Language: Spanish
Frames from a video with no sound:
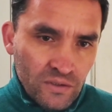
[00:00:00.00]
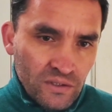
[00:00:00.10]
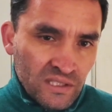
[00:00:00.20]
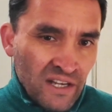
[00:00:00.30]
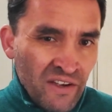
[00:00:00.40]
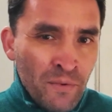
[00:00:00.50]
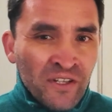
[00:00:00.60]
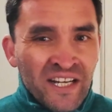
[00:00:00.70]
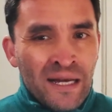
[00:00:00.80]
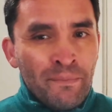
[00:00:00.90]
Sabemos
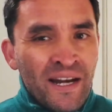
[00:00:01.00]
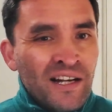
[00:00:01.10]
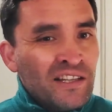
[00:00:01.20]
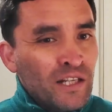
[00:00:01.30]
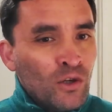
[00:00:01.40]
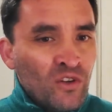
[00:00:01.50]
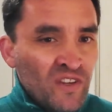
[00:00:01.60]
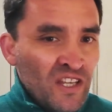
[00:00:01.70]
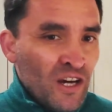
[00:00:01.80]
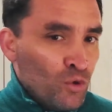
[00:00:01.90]
que cambiar el estilo de
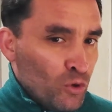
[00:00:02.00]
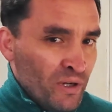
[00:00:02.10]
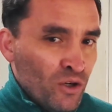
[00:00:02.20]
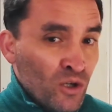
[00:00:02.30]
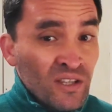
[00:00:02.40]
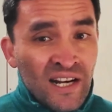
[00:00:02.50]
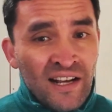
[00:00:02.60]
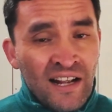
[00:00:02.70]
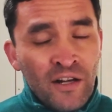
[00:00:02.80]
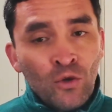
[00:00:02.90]
vida a uno mejor
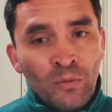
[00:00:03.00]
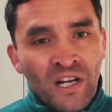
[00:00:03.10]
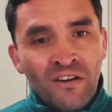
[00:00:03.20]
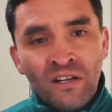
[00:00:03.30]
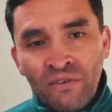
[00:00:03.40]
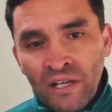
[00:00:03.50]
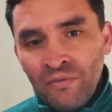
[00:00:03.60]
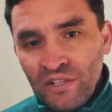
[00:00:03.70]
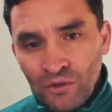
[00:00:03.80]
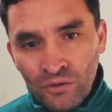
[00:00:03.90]
traerá innumerables
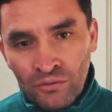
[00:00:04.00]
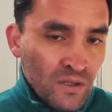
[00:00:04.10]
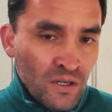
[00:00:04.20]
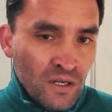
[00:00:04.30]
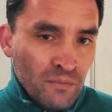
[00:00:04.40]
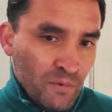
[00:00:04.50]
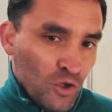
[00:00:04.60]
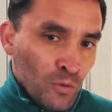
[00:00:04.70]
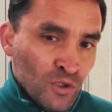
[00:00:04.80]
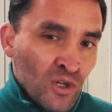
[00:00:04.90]
beneficios,
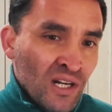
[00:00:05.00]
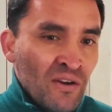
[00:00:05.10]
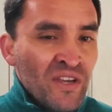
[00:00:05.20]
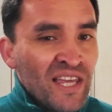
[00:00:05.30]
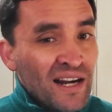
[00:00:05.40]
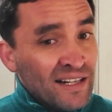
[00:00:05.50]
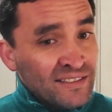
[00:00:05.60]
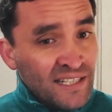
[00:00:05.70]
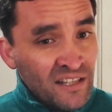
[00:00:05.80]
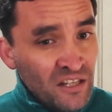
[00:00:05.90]
pero como toda en la vida,
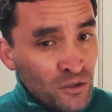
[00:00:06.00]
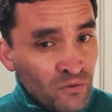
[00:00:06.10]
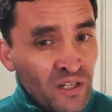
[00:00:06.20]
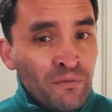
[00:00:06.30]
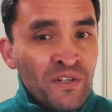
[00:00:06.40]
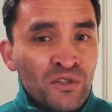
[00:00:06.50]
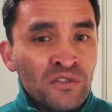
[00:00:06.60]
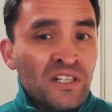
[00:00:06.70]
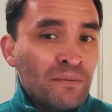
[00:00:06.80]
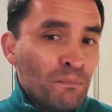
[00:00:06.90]
alcanzar dichos
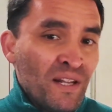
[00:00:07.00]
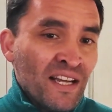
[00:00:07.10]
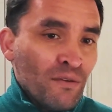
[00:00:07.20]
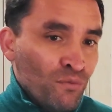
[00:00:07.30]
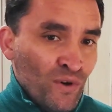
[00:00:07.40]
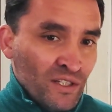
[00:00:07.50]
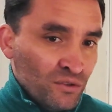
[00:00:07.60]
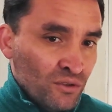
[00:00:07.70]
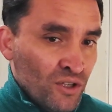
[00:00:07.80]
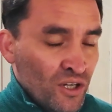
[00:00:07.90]
beneficios implica
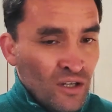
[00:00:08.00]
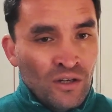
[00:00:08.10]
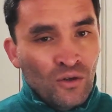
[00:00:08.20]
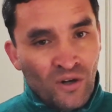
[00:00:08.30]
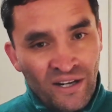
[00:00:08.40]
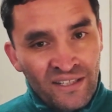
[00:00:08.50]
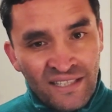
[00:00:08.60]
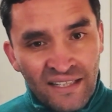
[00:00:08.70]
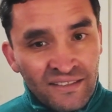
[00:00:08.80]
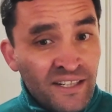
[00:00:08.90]
esfuerzo,
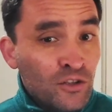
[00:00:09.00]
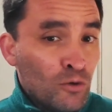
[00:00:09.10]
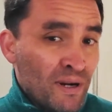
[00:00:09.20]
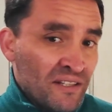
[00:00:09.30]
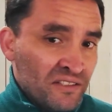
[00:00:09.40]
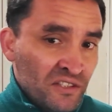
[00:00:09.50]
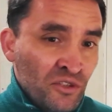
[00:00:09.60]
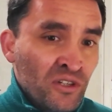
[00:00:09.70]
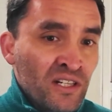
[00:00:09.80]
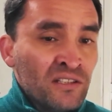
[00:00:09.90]
organizarse, tomar
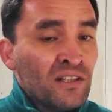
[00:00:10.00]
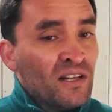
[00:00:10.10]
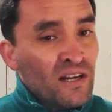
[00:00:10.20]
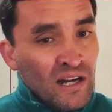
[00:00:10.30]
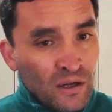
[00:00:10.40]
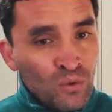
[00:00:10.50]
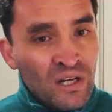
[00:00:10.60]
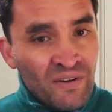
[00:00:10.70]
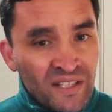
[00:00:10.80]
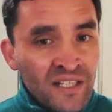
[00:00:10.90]
decisiones,
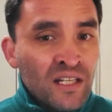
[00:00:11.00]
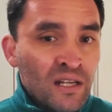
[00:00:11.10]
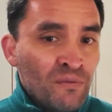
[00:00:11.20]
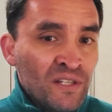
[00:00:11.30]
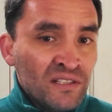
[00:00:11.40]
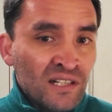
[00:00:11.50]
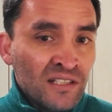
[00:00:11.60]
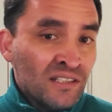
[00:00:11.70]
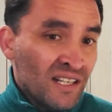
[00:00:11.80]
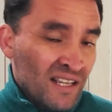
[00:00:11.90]
algunas bastante
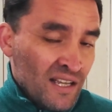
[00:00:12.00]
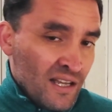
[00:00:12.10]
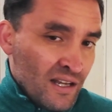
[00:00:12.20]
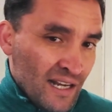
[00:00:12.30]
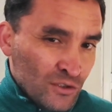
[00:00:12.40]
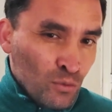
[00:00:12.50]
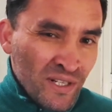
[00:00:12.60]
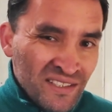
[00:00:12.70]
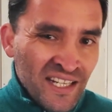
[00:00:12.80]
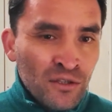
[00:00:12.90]
difíciles,
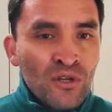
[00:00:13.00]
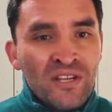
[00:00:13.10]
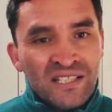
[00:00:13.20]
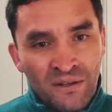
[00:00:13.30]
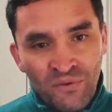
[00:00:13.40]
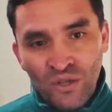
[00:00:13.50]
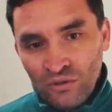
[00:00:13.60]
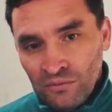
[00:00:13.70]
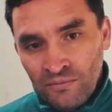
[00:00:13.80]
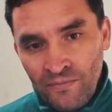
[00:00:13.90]
asumir ciertos desafíos.